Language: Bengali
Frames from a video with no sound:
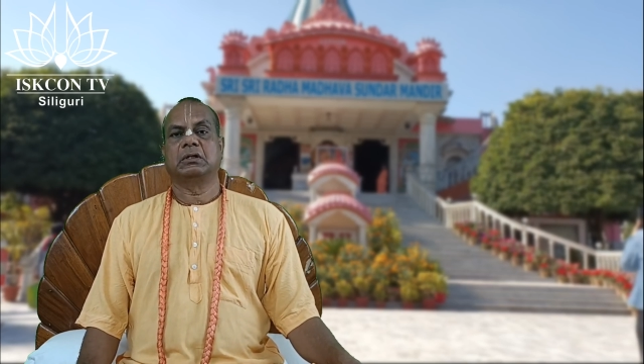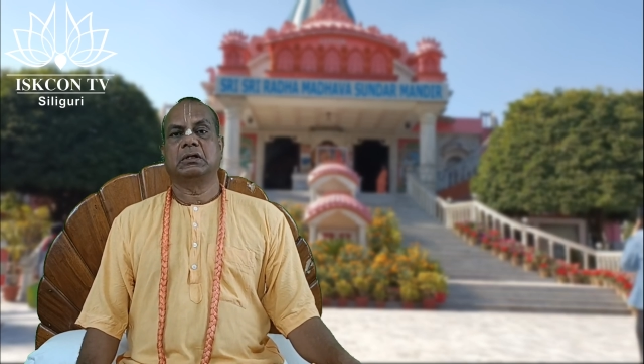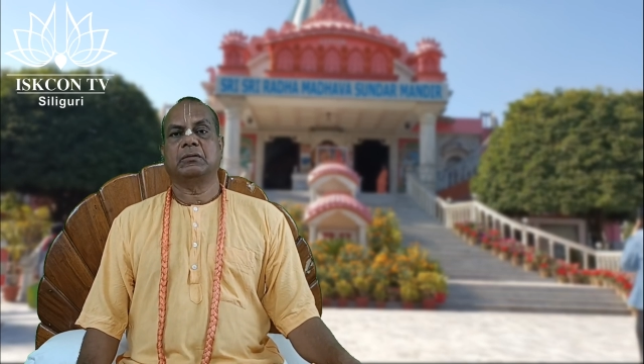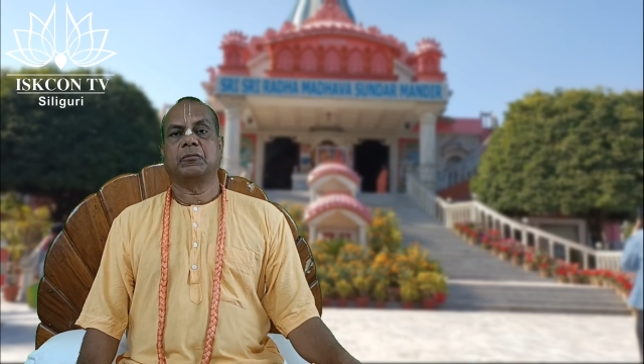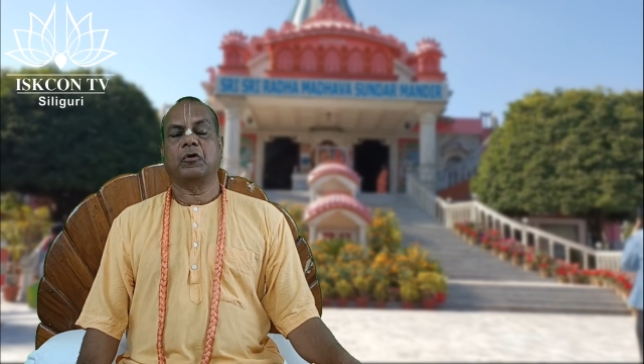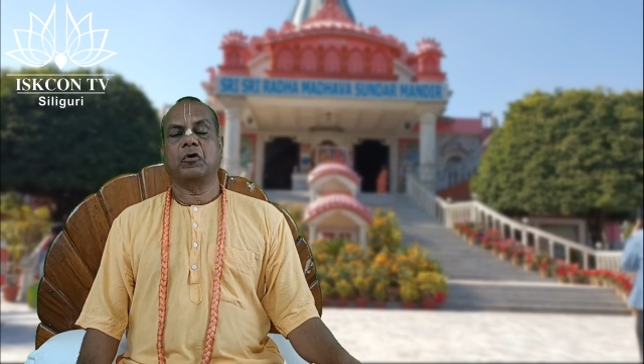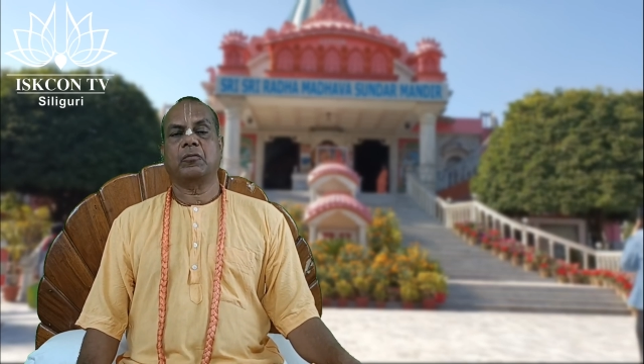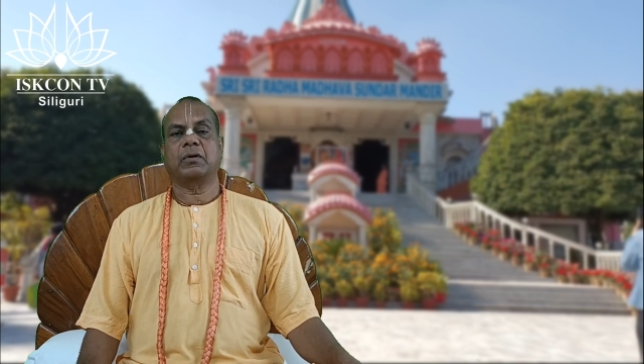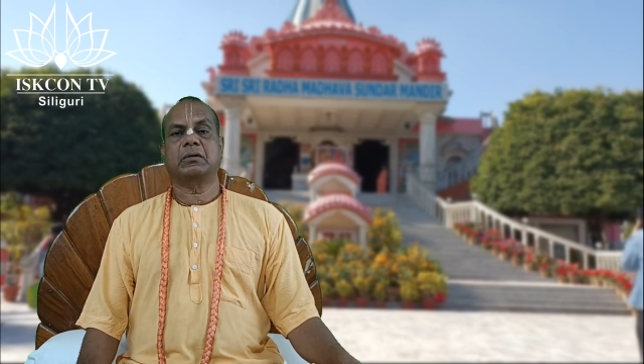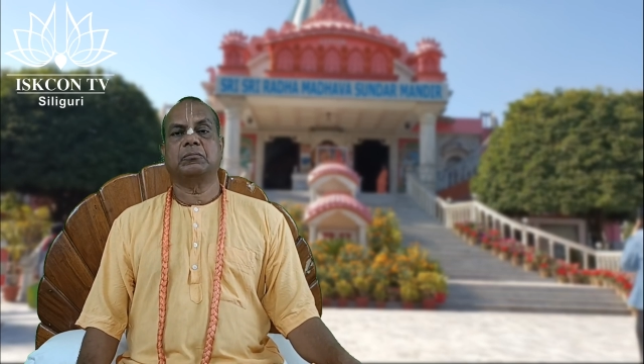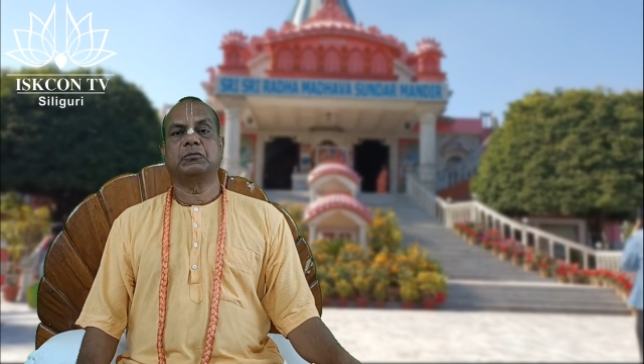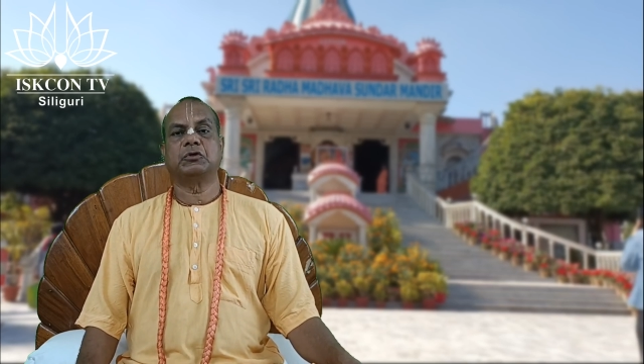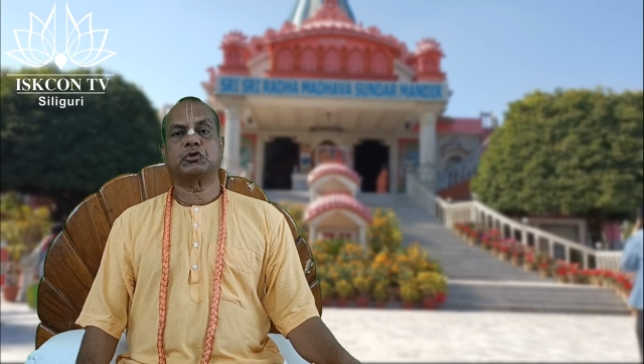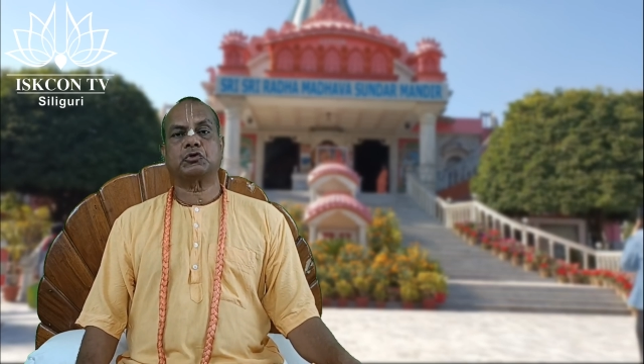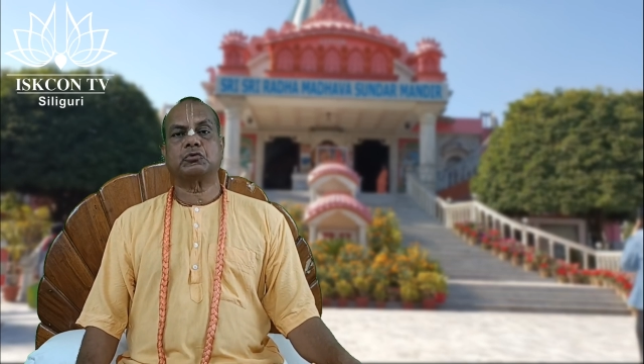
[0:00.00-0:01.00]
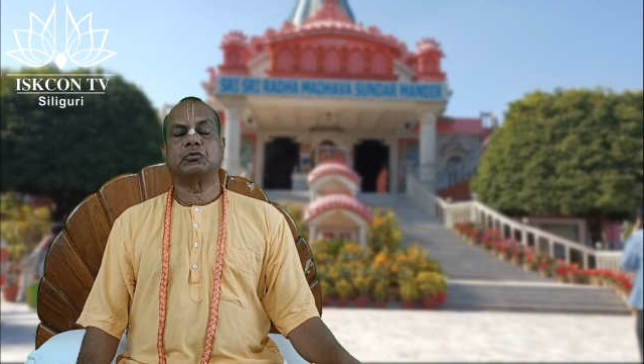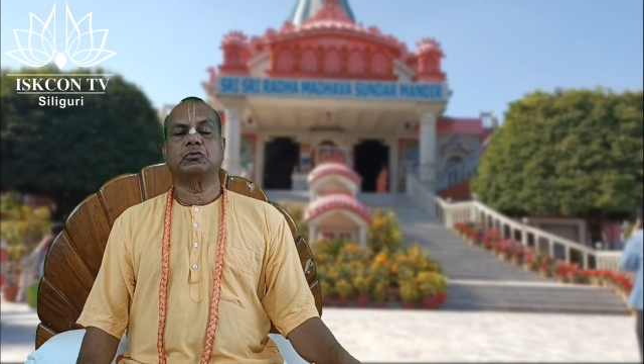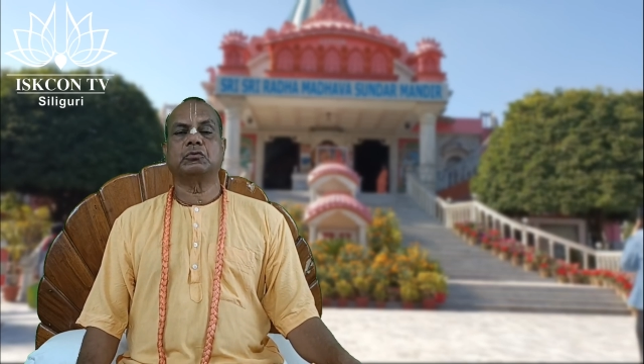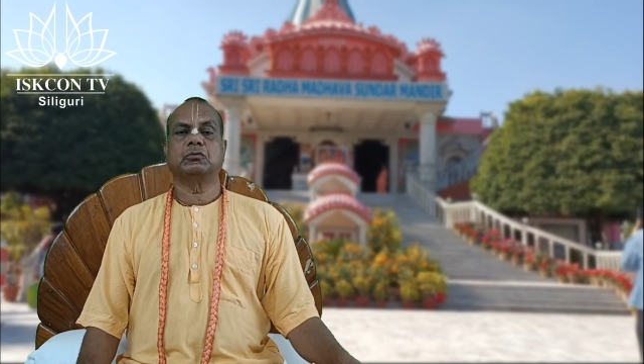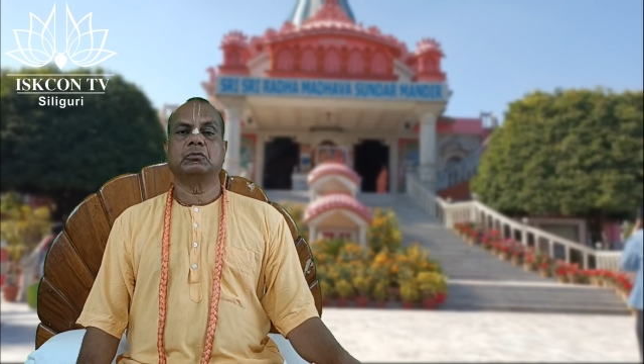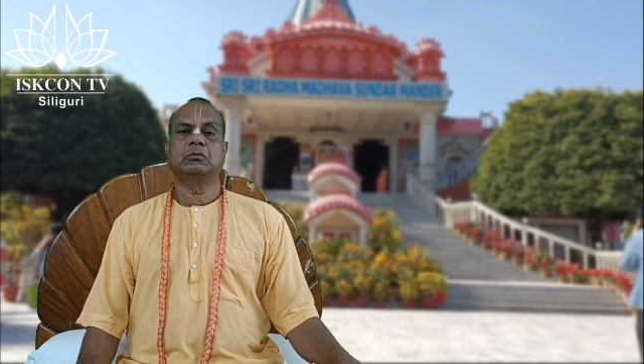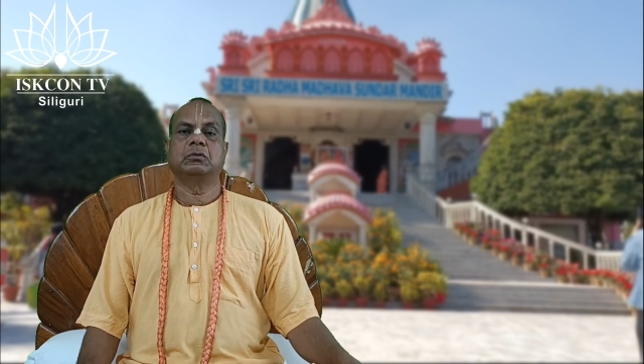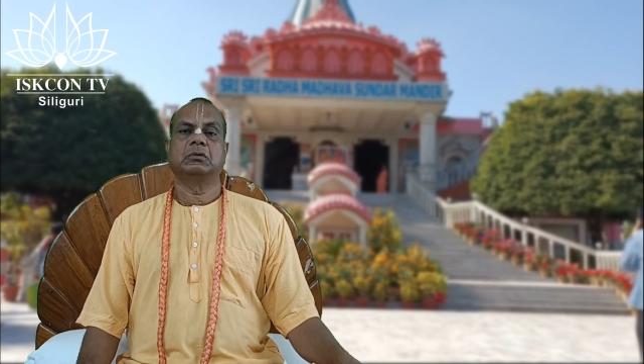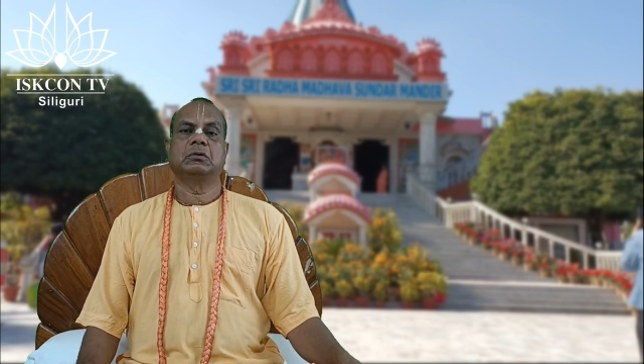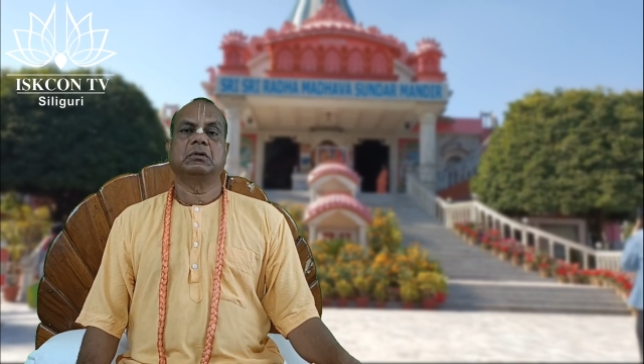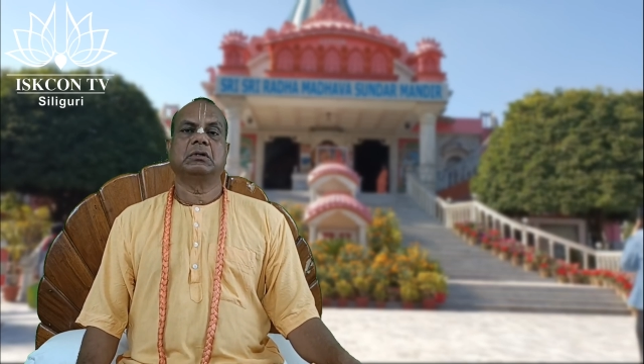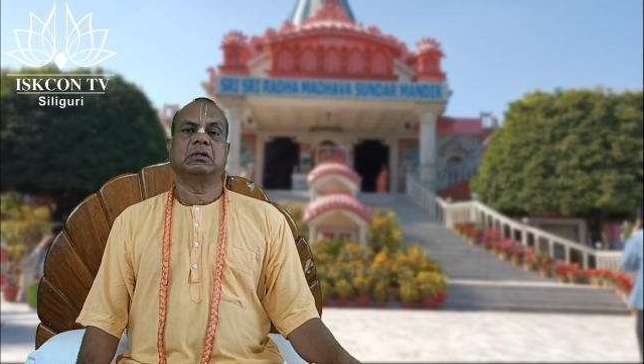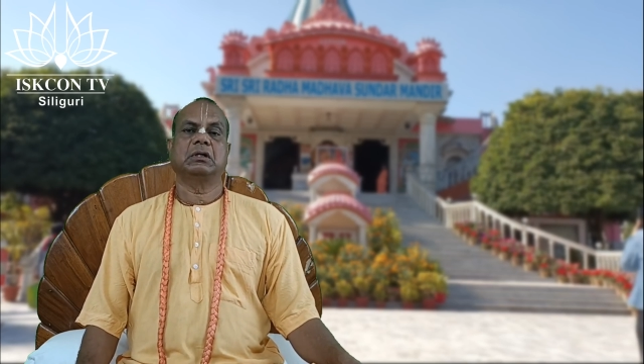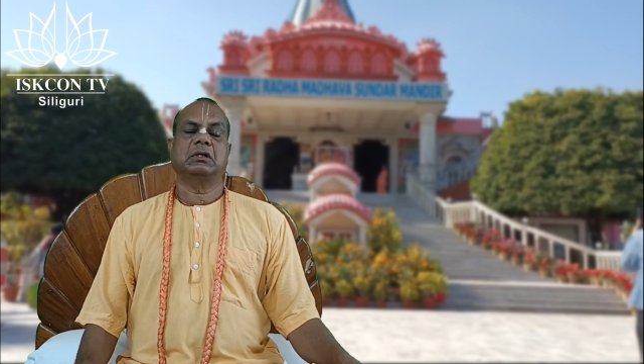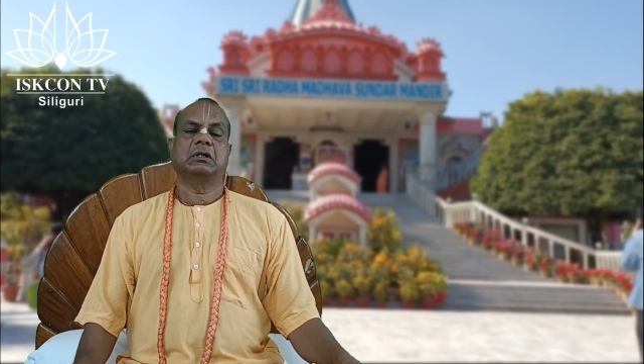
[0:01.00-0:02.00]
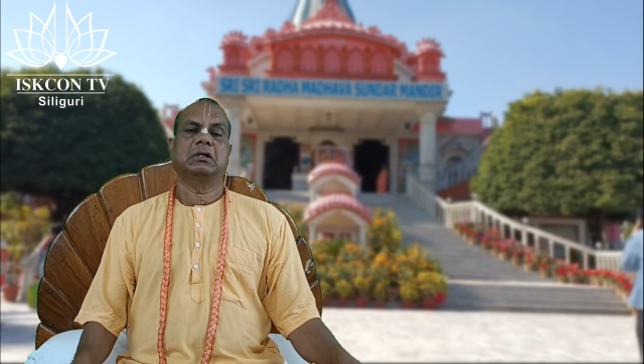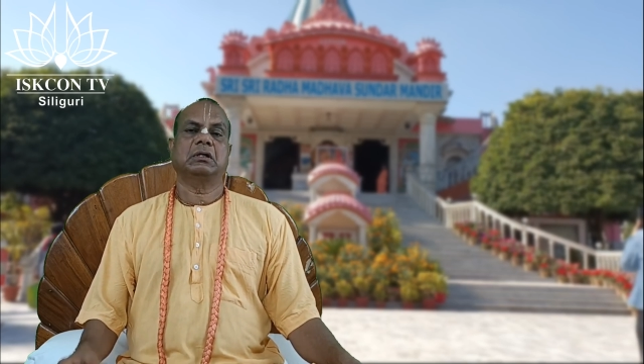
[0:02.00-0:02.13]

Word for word: এটা ভগবান বিষ্ণুকে